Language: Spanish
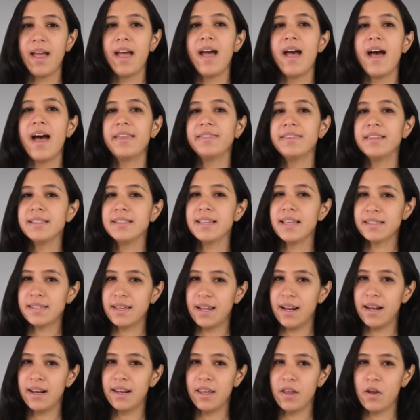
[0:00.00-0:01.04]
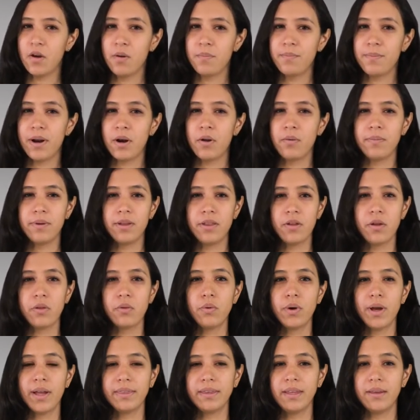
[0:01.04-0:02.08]
Antes de hacer el guión para un video
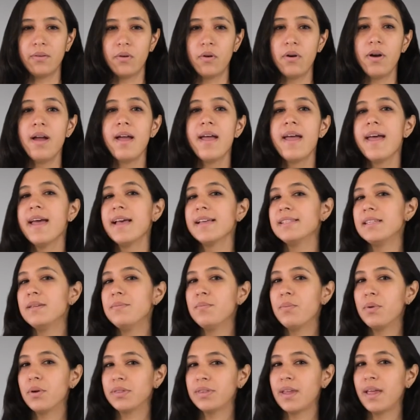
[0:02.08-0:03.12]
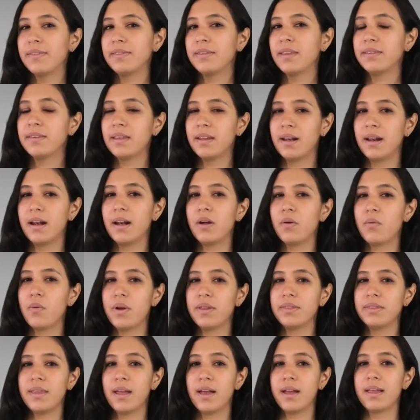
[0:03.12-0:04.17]
educativo, es importante tener en
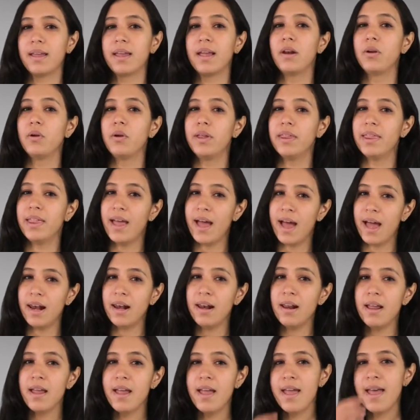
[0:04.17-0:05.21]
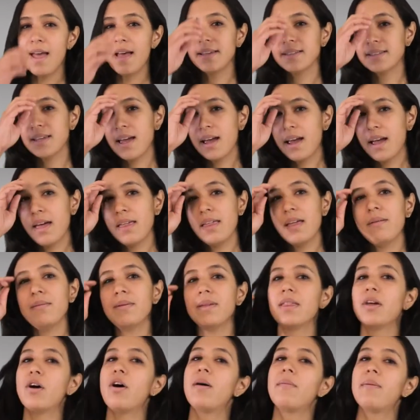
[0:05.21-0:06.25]
cuenta que lo ideal es que cada
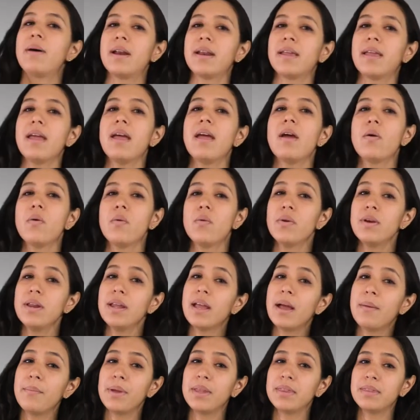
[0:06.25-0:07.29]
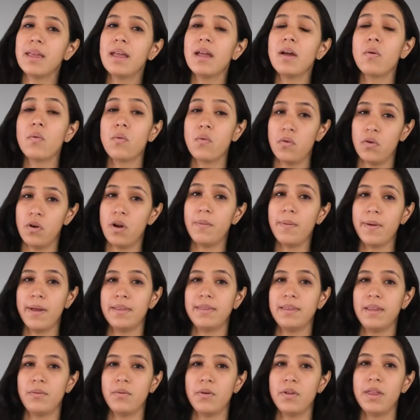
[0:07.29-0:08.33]
video abarque únicamente un
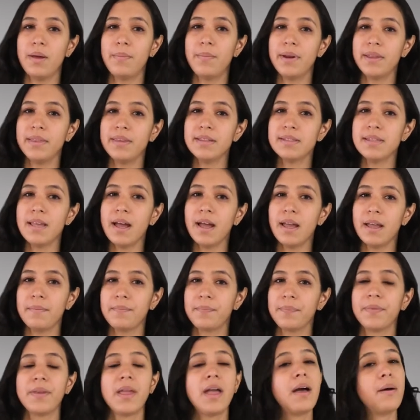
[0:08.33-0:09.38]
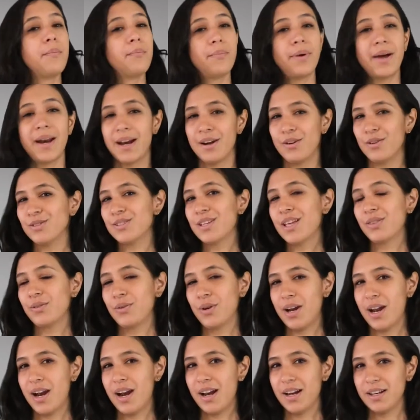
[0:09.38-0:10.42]
objetivo de aprendizaje, para no
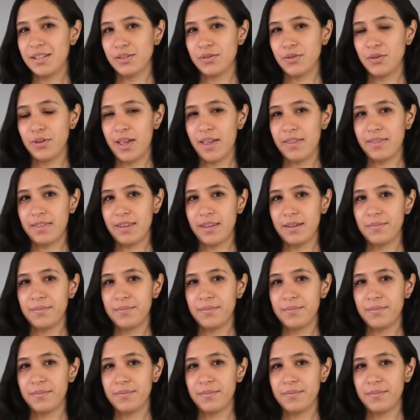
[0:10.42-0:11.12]
saturar al estudiante.